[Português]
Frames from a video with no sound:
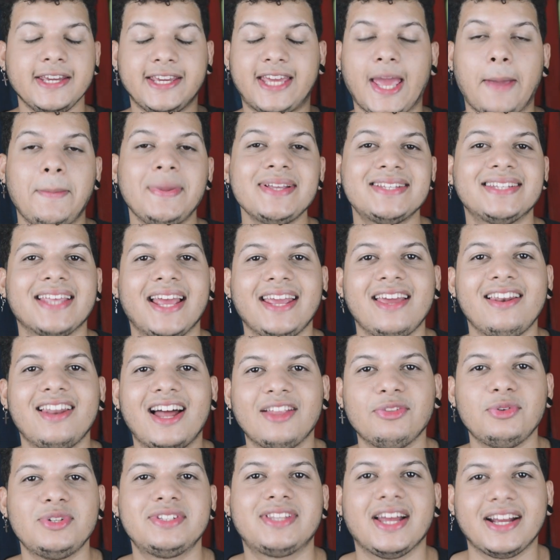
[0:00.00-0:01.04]
quem me segue lá
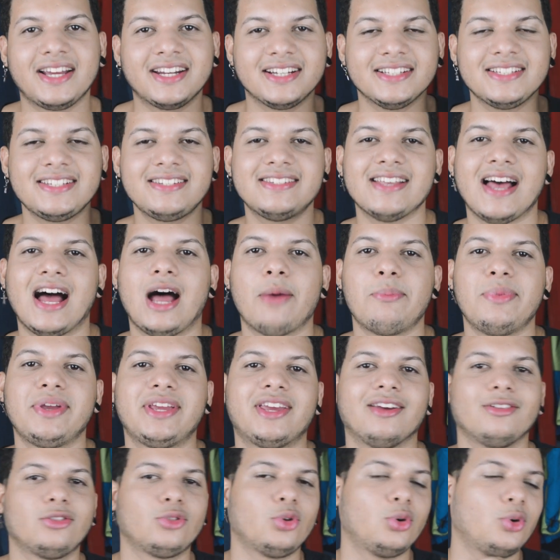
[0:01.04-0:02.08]
no Instagram sabe
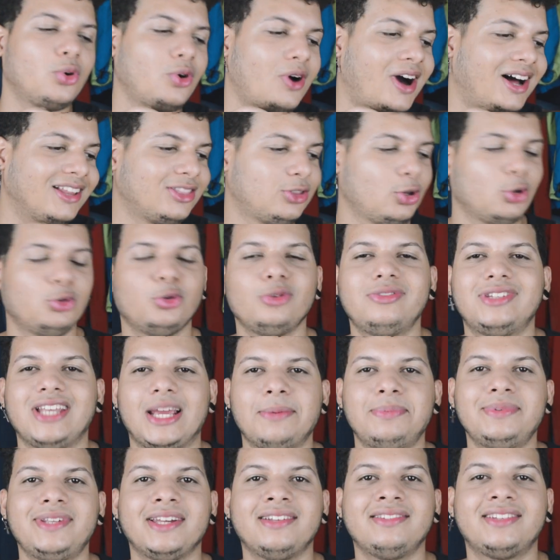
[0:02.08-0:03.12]
que eu tô a todo
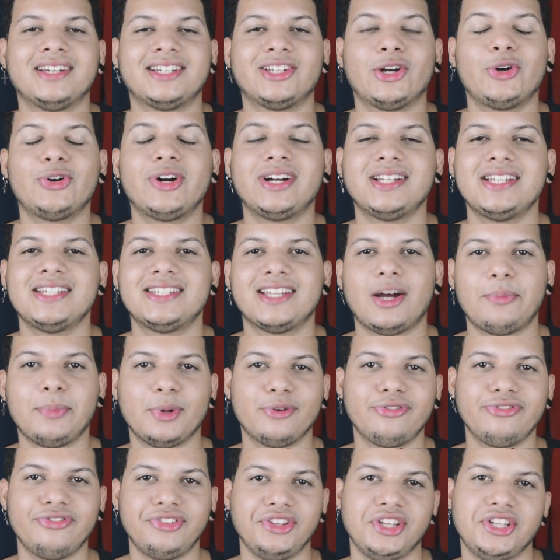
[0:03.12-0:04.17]
tempo tentando organizar meu
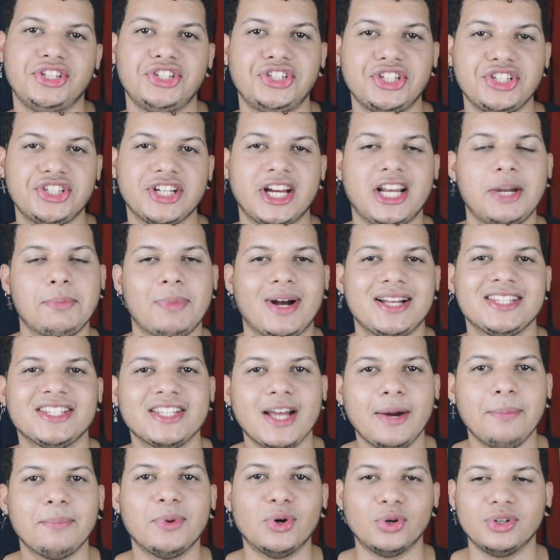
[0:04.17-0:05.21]
feed, deixar ele mais
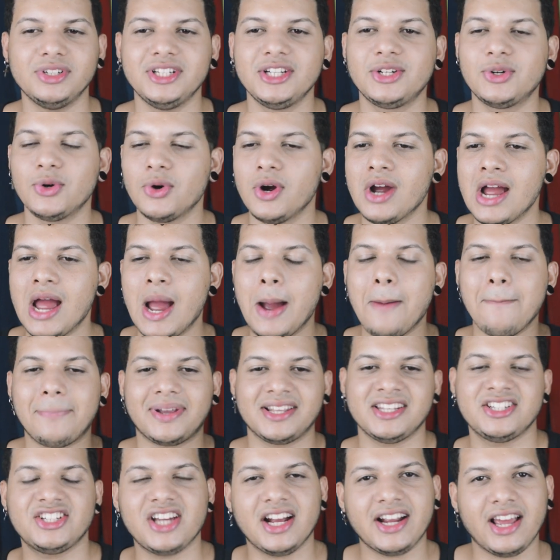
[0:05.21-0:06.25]
harmônico,
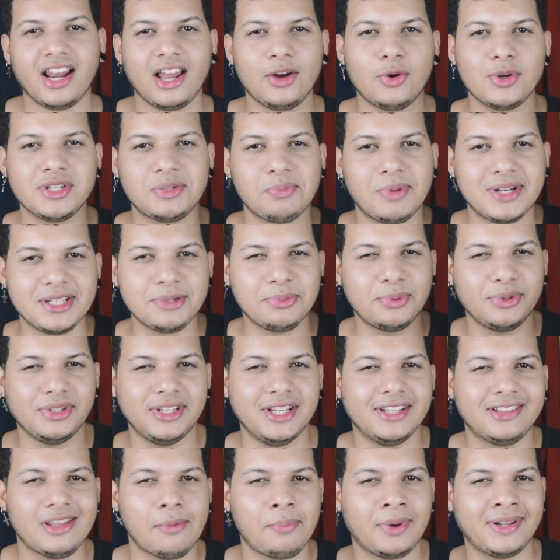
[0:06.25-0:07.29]
para deixar aquela coisa mais
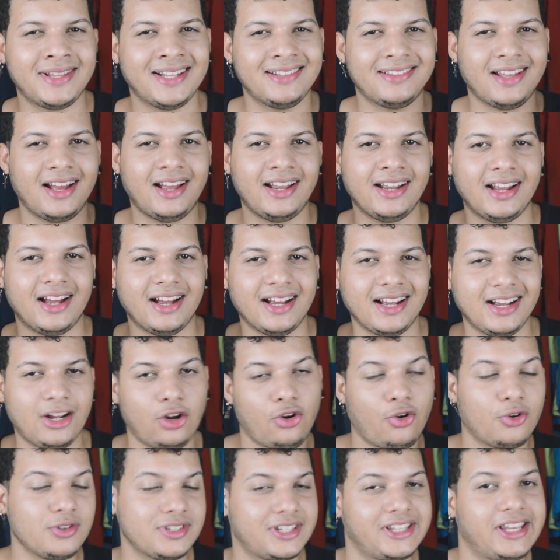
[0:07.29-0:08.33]
bonita, para tentar
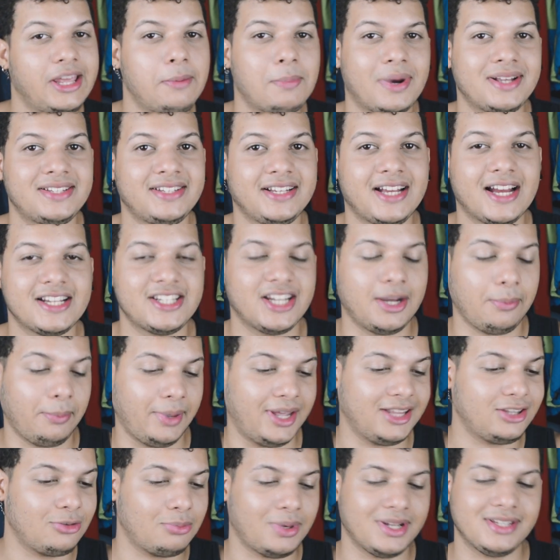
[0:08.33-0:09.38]
conseguir mais
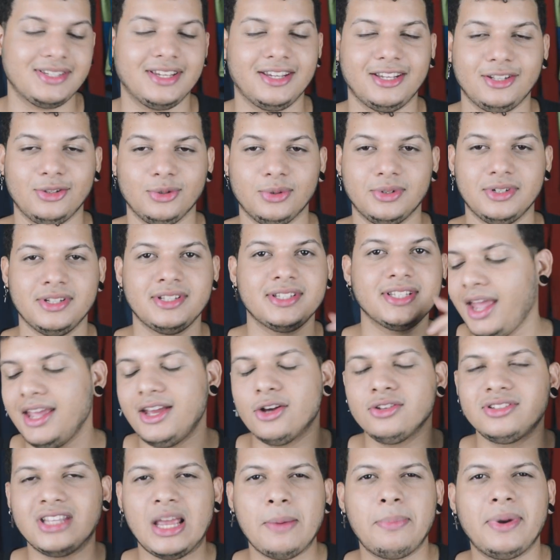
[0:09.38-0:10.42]
engajamento, mais seguidores. E
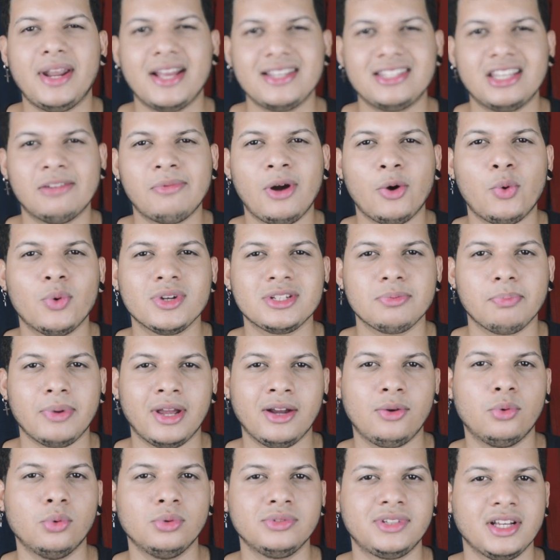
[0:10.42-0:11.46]
eu sempre recebo algumas
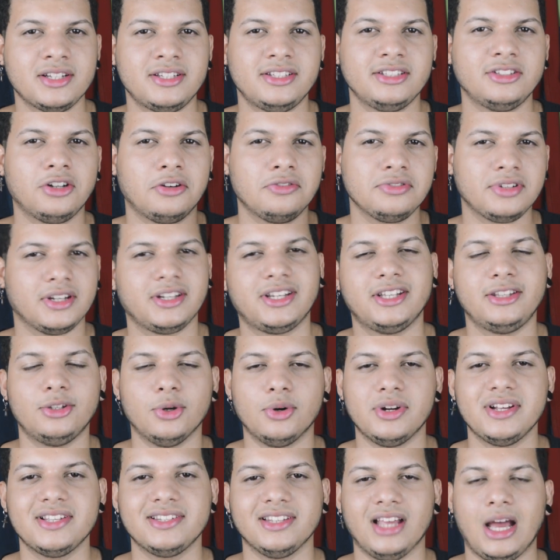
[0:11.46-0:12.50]
perguntas de novos
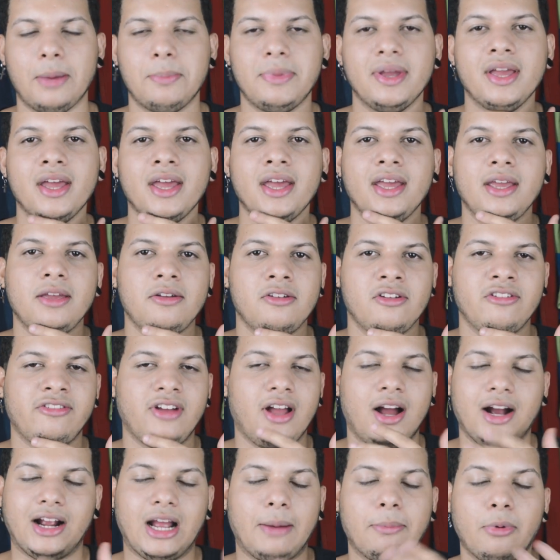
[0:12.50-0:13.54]
seguidores, sabe? E
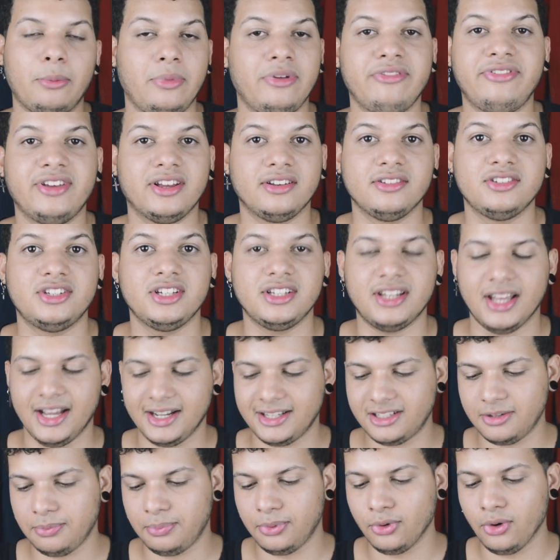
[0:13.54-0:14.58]
acabam me enviando
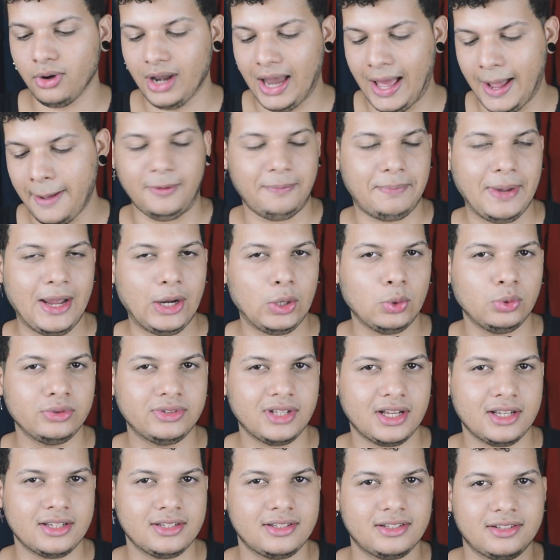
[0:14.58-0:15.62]
direct por lá.
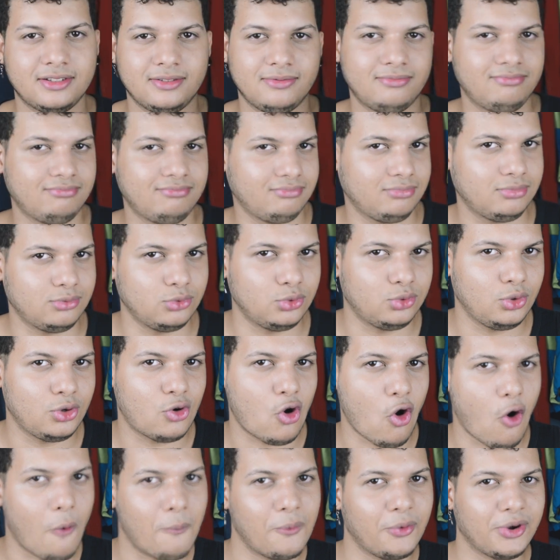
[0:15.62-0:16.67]
Perguntas do
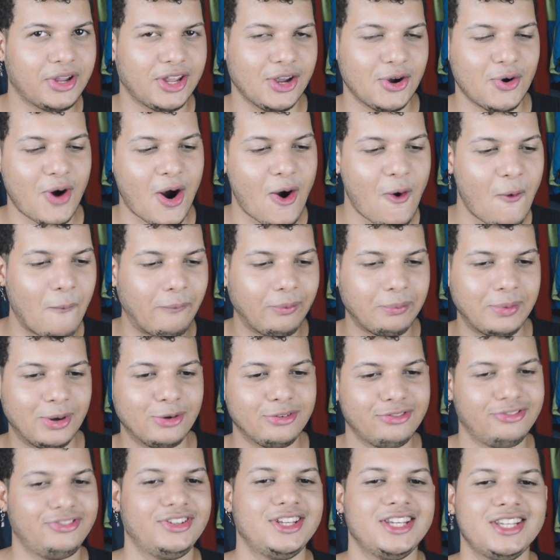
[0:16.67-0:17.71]
como que eu arrumo meu
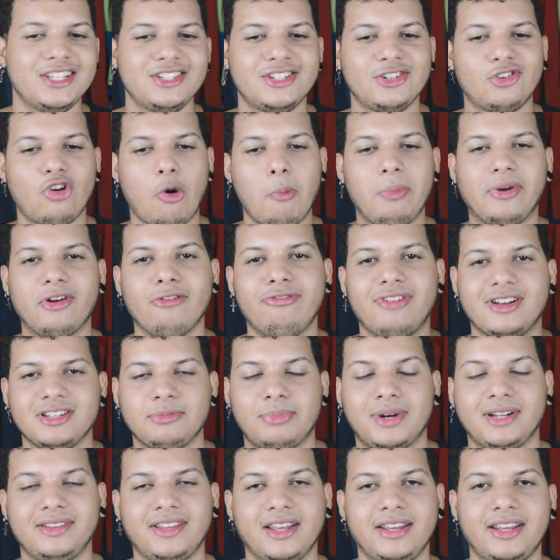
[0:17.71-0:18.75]
feed, como que eu faço
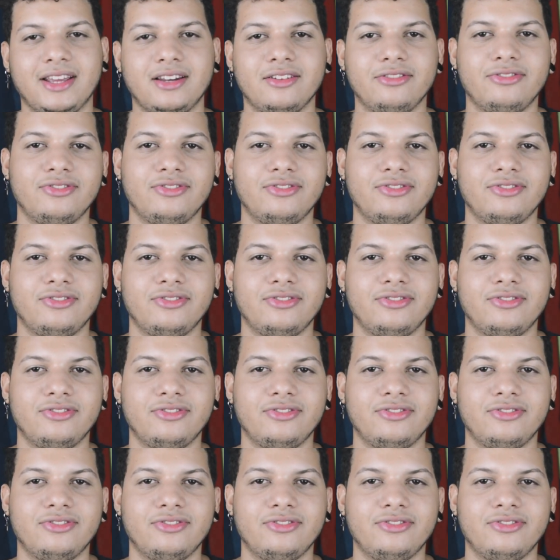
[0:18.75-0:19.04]
para ter aquele